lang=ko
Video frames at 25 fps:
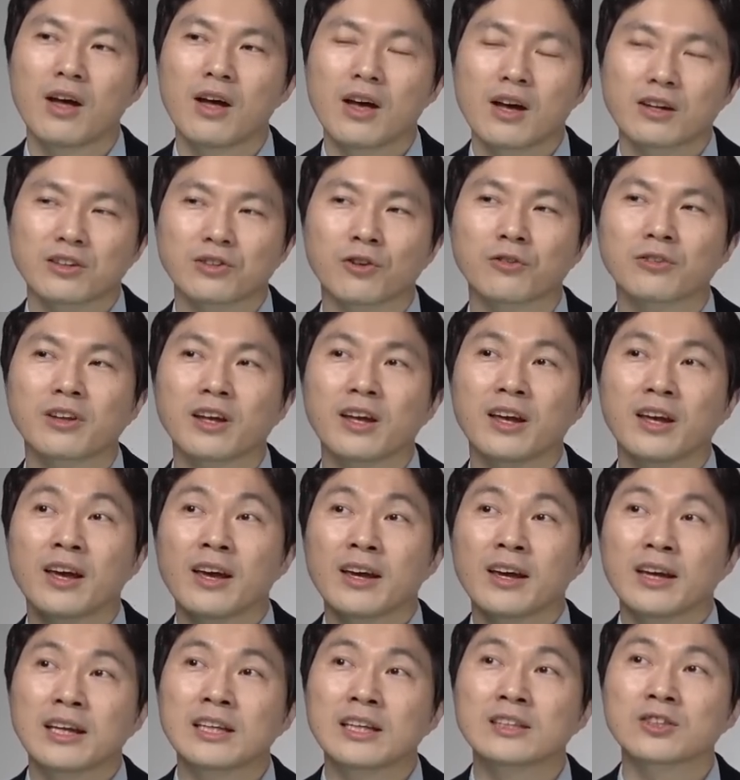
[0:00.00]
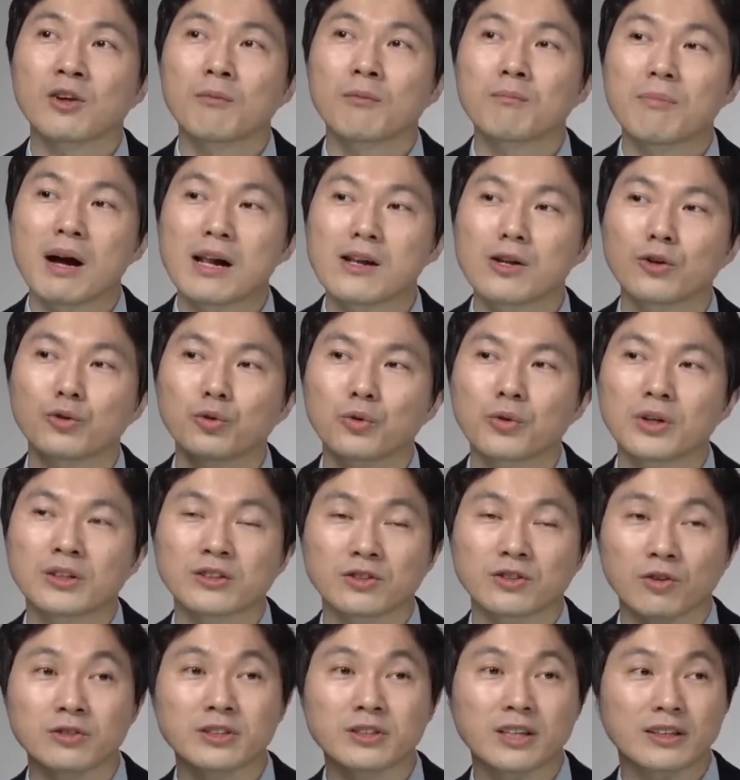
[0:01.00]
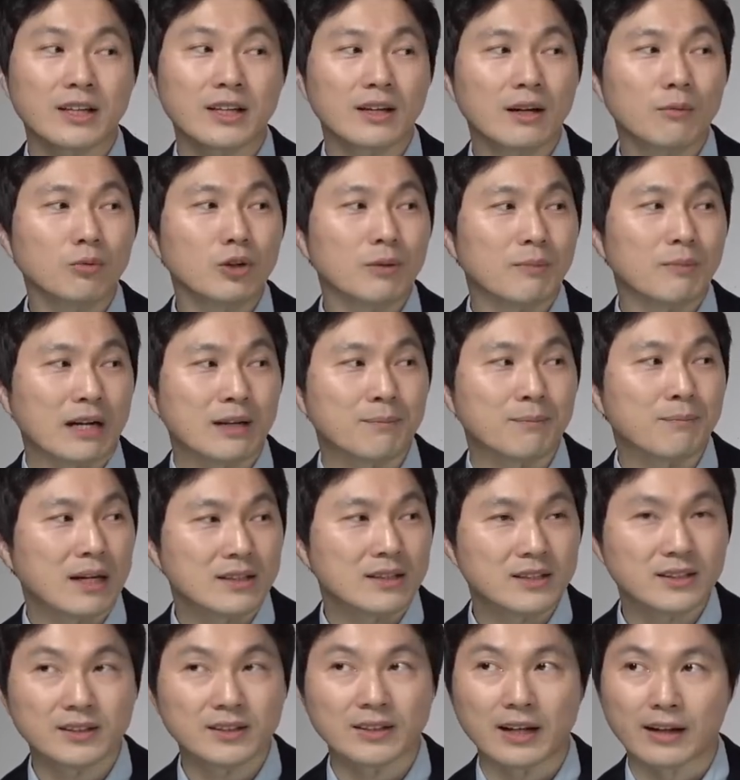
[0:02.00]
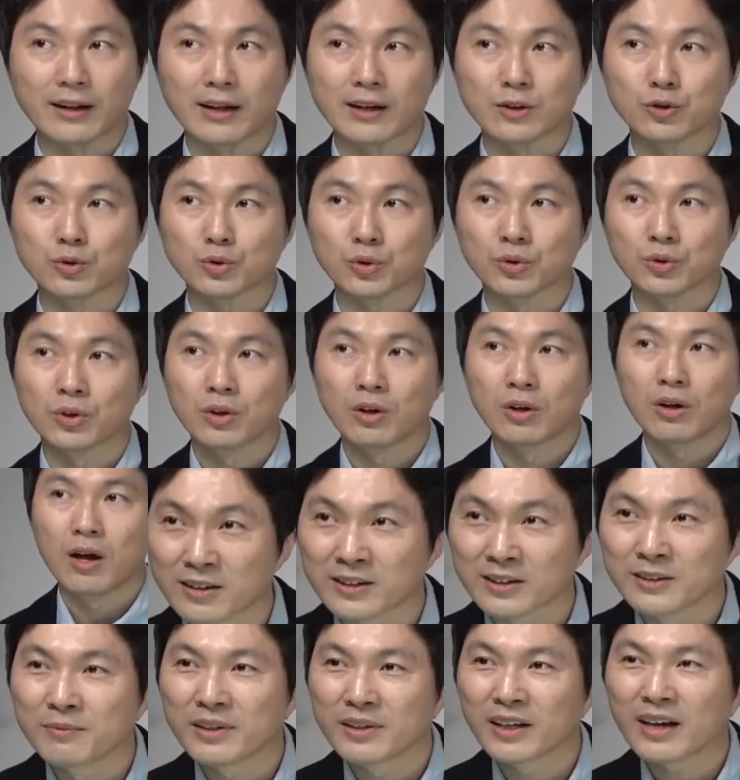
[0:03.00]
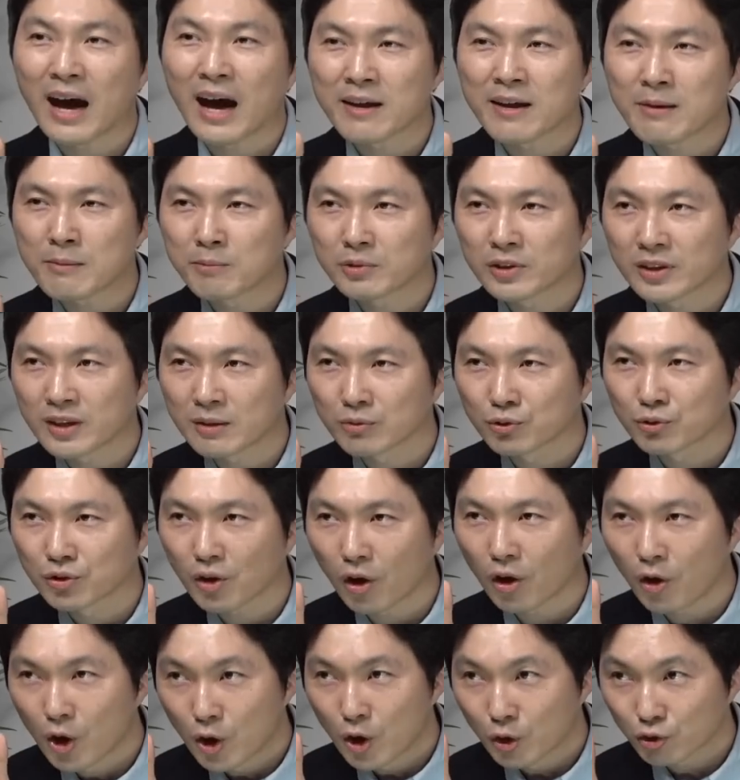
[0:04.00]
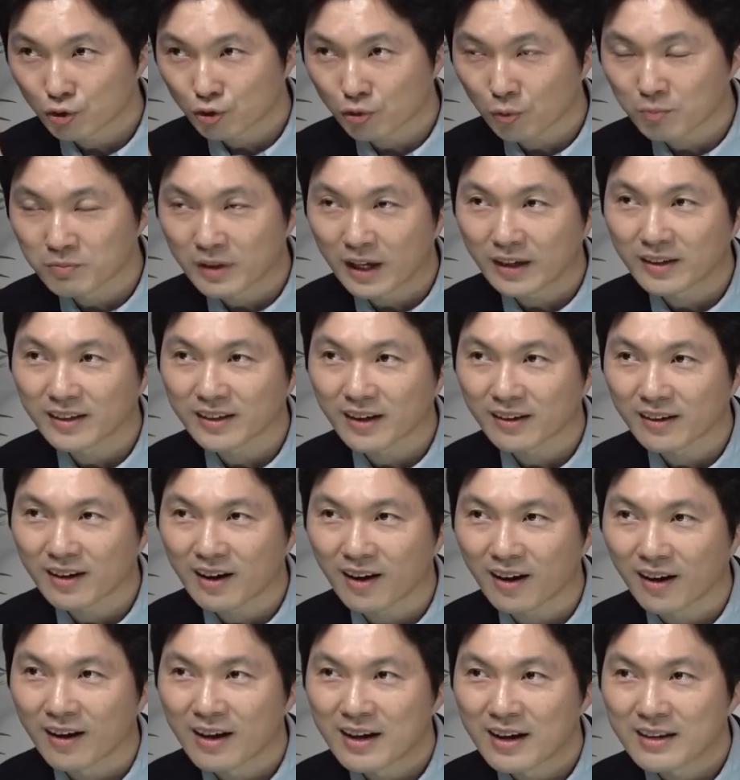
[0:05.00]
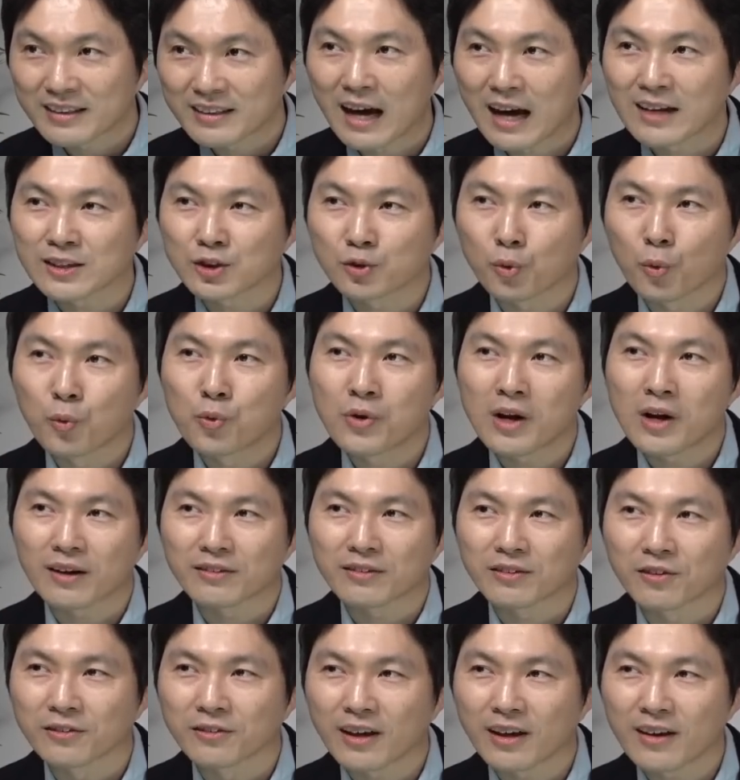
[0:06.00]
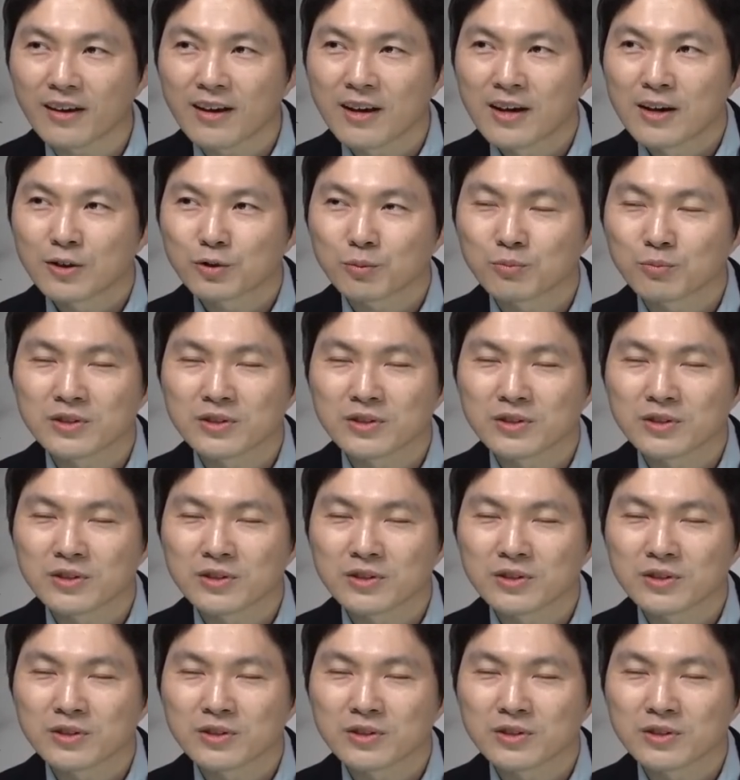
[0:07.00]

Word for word: 그런데 2008년도에는 전세가 생각보다 많이 빠지진 않았죠. 금리가 IMF 때부터 좀 내리다가 다시 또 올라갔던 게 좀